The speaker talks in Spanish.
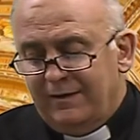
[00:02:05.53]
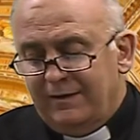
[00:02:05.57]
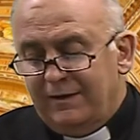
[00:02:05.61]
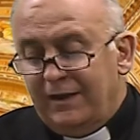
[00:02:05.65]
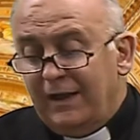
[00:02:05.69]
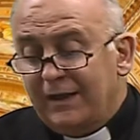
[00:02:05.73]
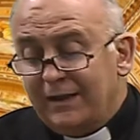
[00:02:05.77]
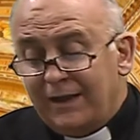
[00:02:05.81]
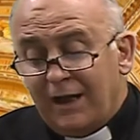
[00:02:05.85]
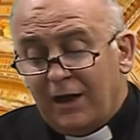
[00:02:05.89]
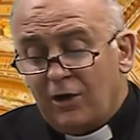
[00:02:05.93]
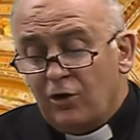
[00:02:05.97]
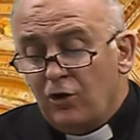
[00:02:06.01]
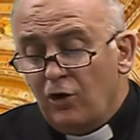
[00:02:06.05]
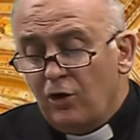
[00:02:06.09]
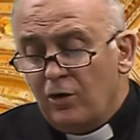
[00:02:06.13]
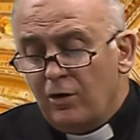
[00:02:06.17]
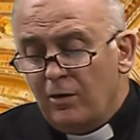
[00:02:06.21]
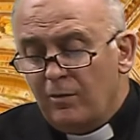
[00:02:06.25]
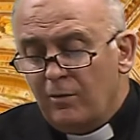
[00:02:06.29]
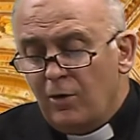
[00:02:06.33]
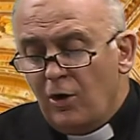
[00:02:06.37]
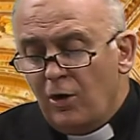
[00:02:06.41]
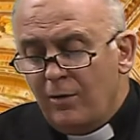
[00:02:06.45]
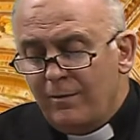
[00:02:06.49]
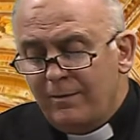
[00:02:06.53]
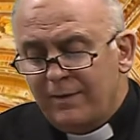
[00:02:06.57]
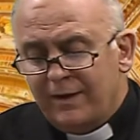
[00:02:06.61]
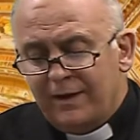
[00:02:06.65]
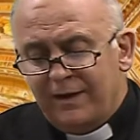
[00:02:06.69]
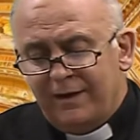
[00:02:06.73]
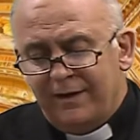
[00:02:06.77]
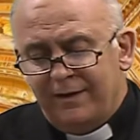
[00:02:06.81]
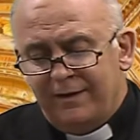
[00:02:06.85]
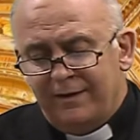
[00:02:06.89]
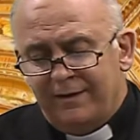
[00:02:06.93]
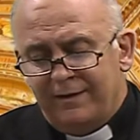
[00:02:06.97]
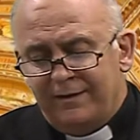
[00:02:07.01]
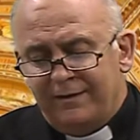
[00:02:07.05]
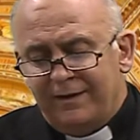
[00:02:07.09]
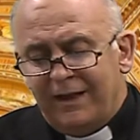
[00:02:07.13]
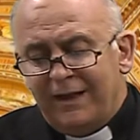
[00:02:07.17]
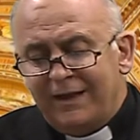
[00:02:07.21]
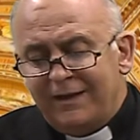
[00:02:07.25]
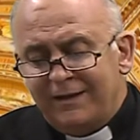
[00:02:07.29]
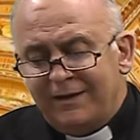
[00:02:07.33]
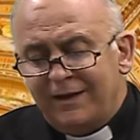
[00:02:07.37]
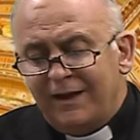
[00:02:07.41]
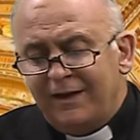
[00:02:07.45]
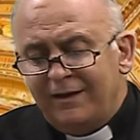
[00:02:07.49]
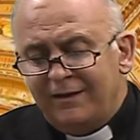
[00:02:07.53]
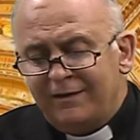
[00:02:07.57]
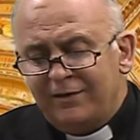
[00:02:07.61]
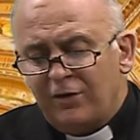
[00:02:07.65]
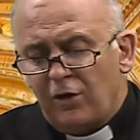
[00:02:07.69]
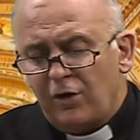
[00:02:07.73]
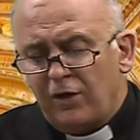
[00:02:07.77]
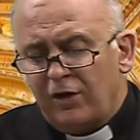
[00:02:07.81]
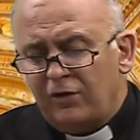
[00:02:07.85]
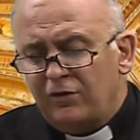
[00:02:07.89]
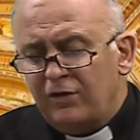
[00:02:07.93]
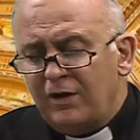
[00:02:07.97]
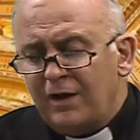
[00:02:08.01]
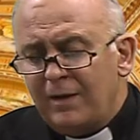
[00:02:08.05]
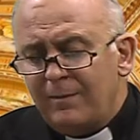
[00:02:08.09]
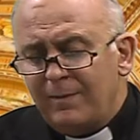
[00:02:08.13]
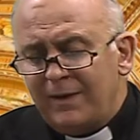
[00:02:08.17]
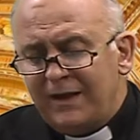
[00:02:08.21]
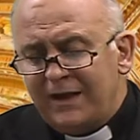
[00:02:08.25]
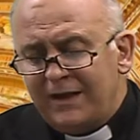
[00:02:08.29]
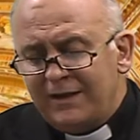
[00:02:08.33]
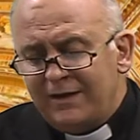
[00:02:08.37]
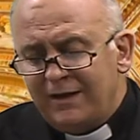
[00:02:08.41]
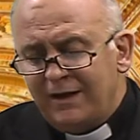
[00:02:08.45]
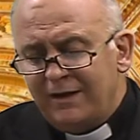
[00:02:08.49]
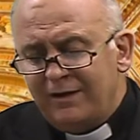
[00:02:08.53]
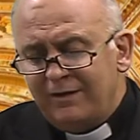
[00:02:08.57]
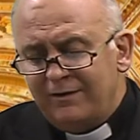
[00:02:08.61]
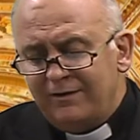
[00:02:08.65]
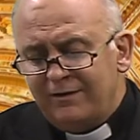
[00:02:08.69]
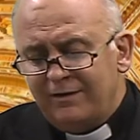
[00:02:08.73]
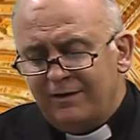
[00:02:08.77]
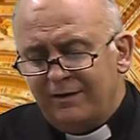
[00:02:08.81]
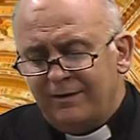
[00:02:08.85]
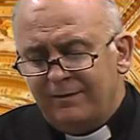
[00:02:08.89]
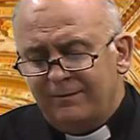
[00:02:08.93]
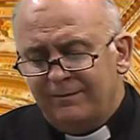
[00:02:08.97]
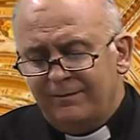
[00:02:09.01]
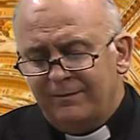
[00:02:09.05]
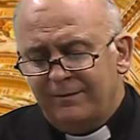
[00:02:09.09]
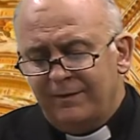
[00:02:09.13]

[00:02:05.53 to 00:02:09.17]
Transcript: Destacó como hombre de intensa oración y penitencia,